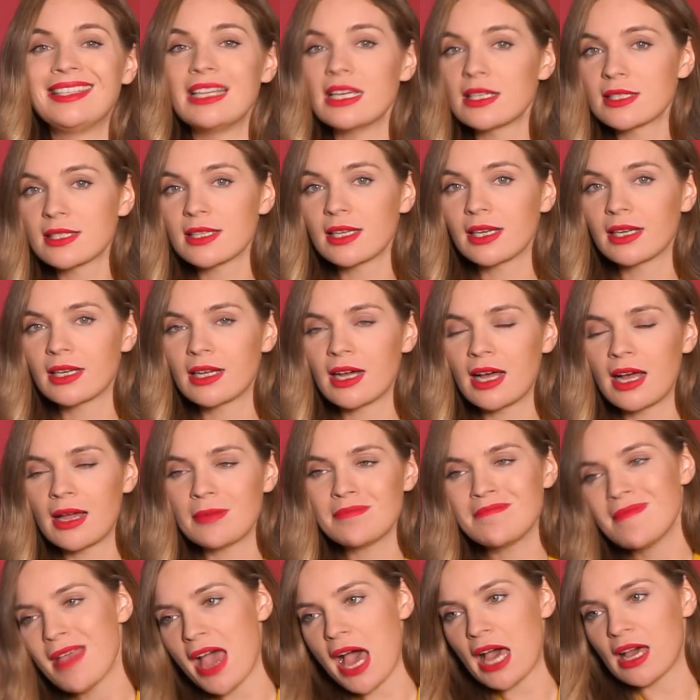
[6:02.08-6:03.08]
Несколько,
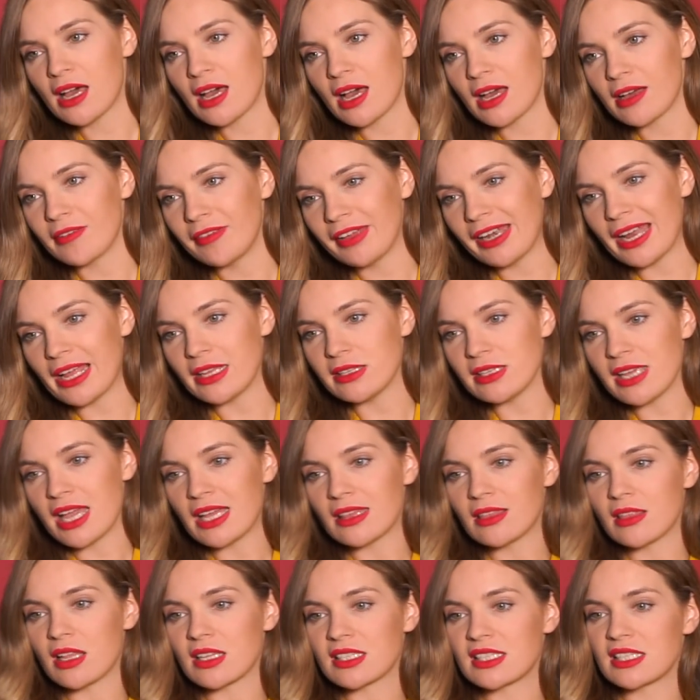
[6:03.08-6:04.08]
мягко говоря,
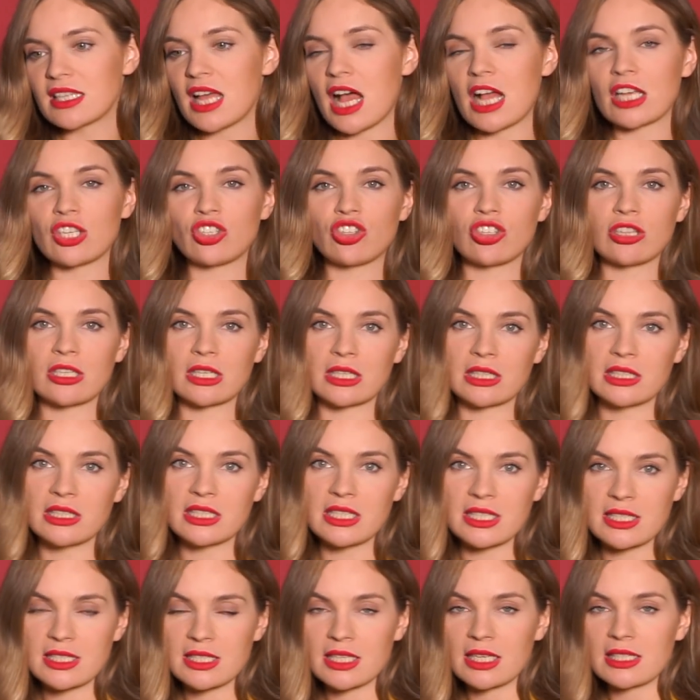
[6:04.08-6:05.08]
неоднозначных
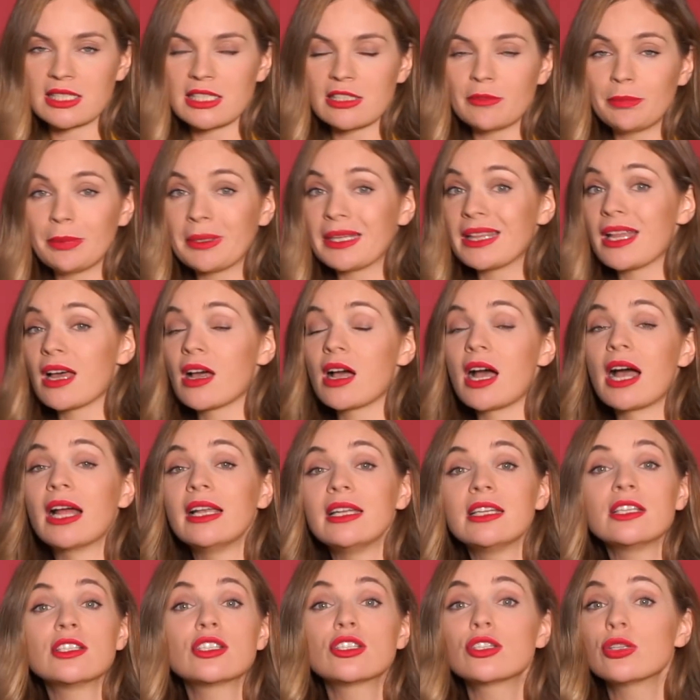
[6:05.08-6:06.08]
инициатив
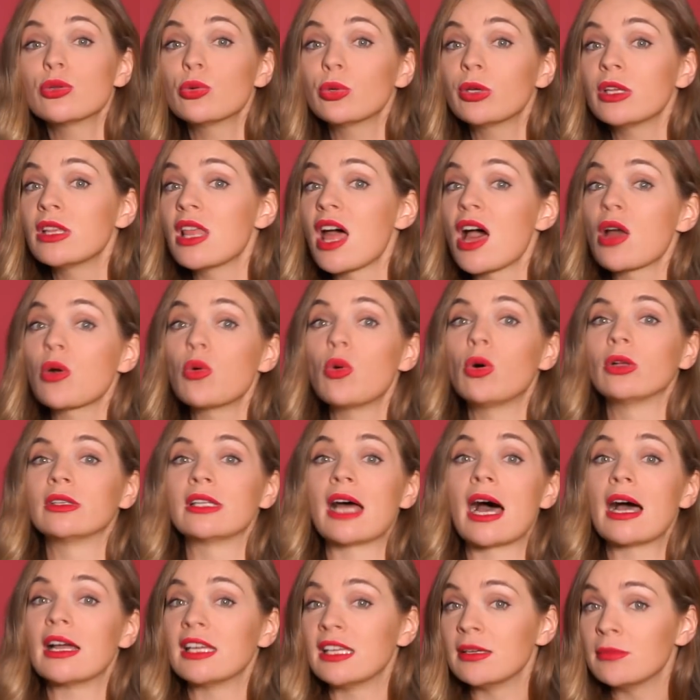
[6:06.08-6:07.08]
предлагали и слуги
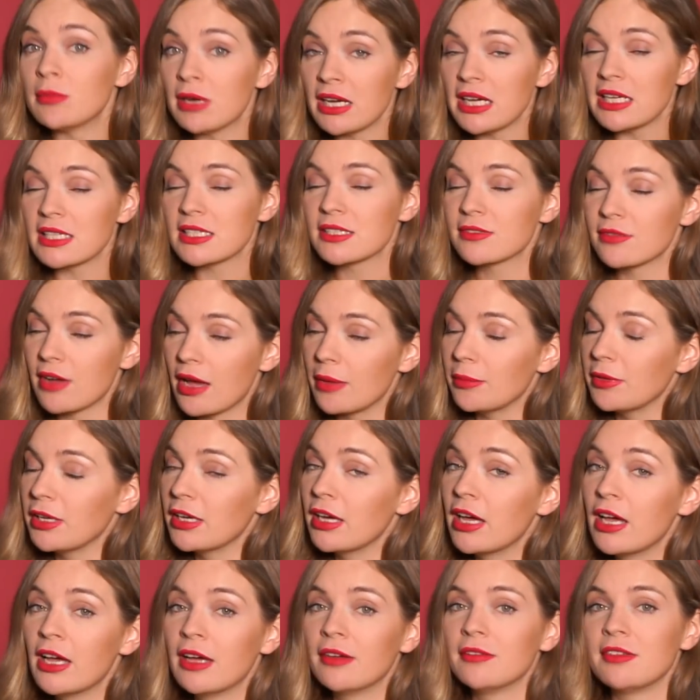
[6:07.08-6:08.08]
народа, и мы их с
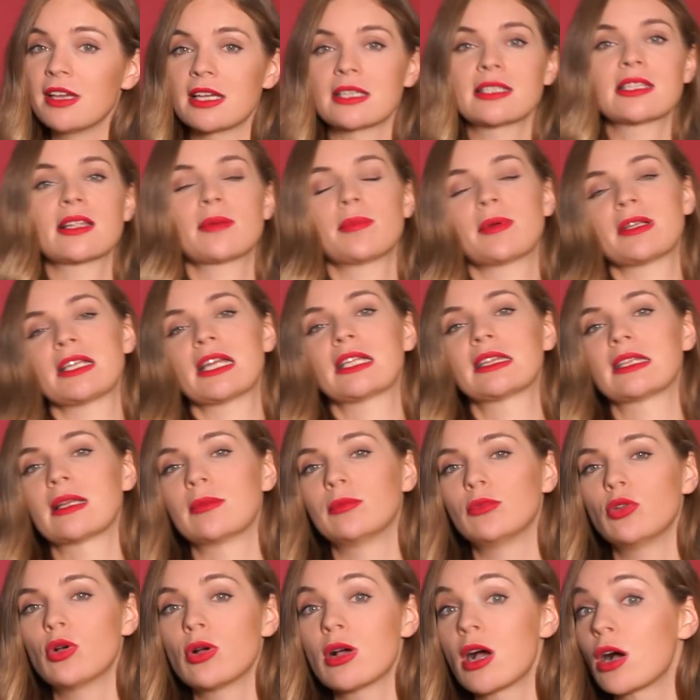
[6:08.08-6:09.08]
вами в
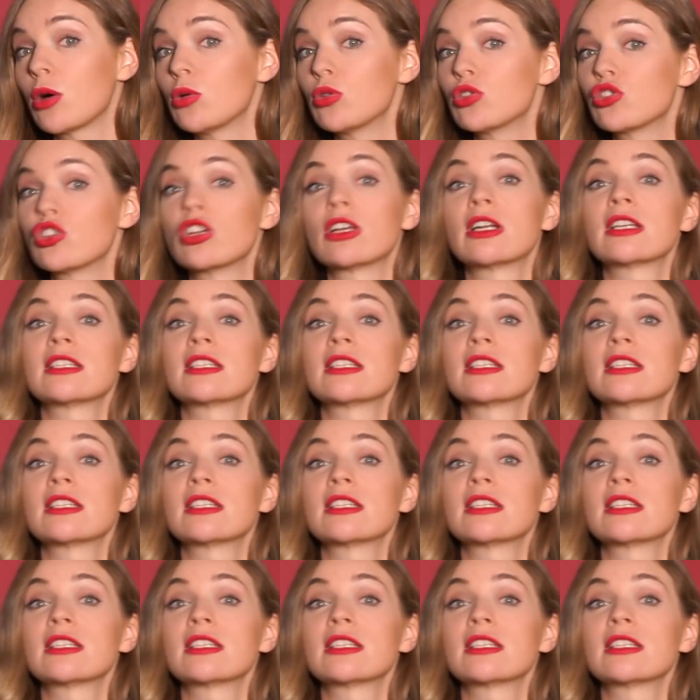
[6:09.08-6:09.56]
ясно-понятном блогах уже